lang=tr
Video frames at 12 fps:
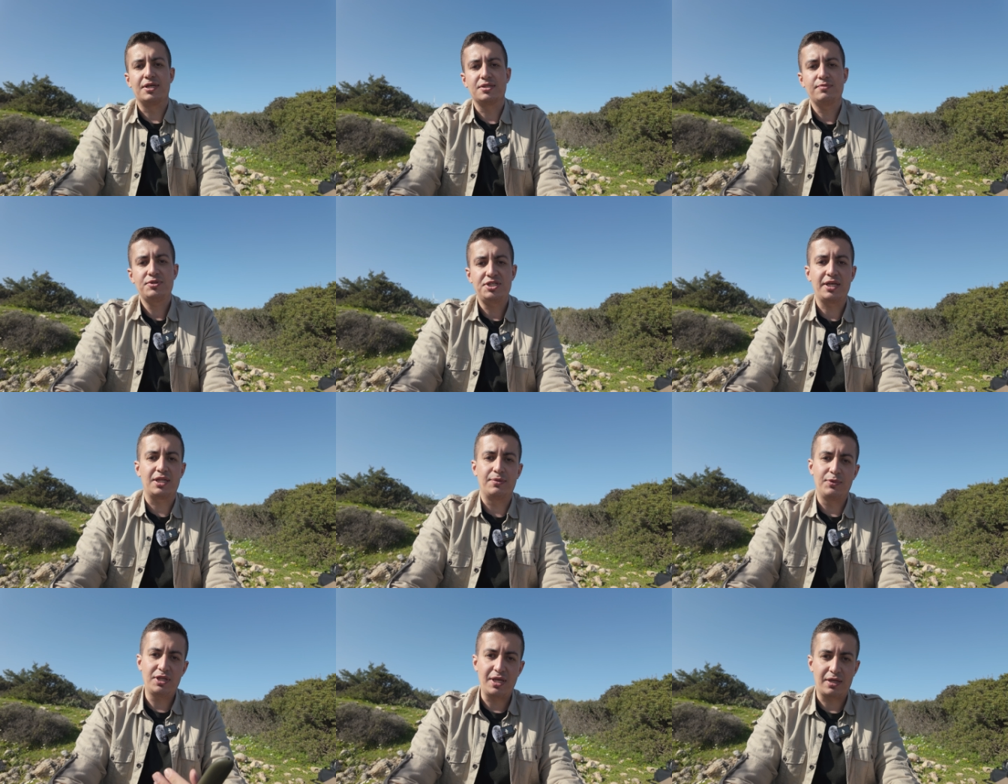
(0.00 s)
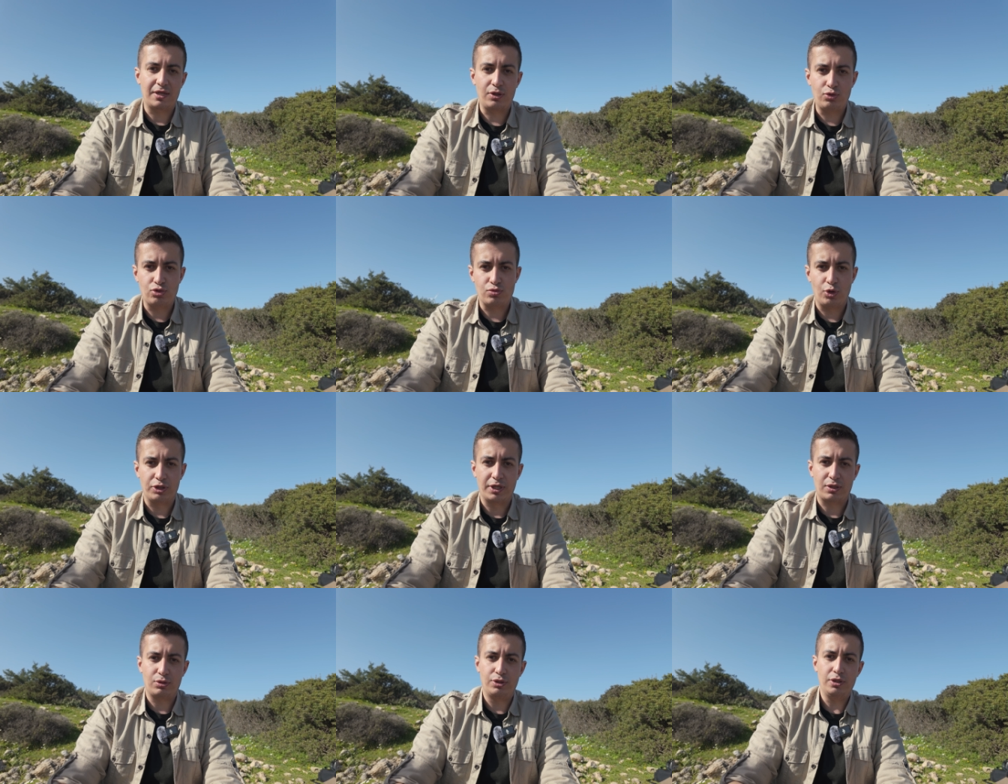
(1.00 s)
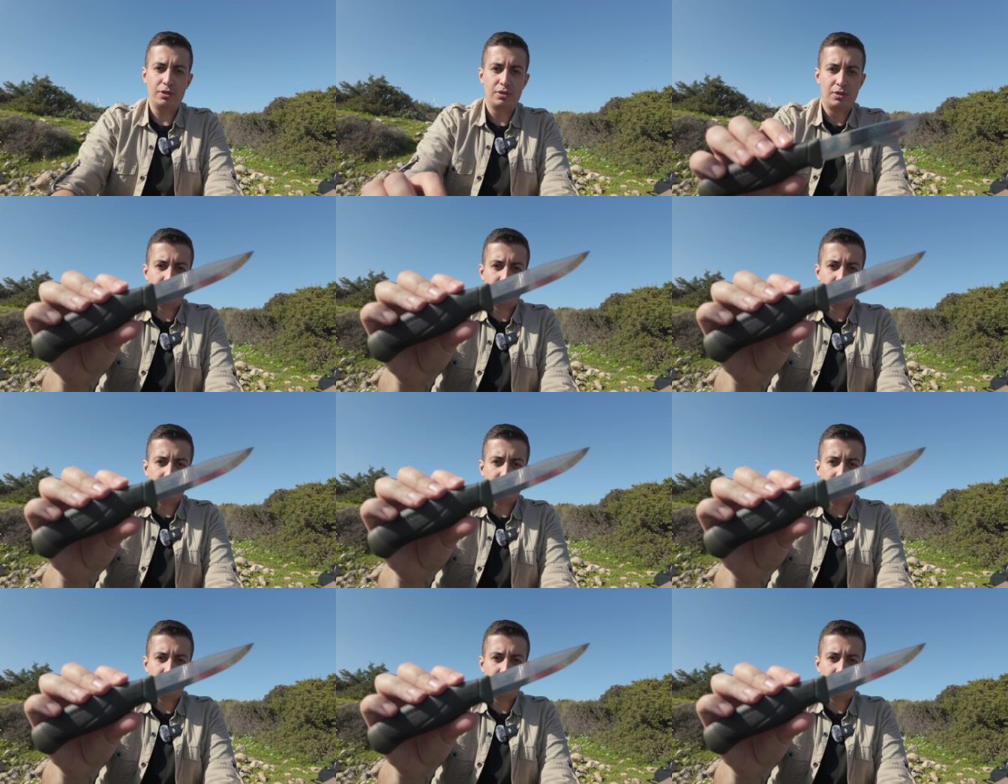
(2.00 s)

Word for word: lazım. Çektiğimde tekrar yüzüme odaklıyor.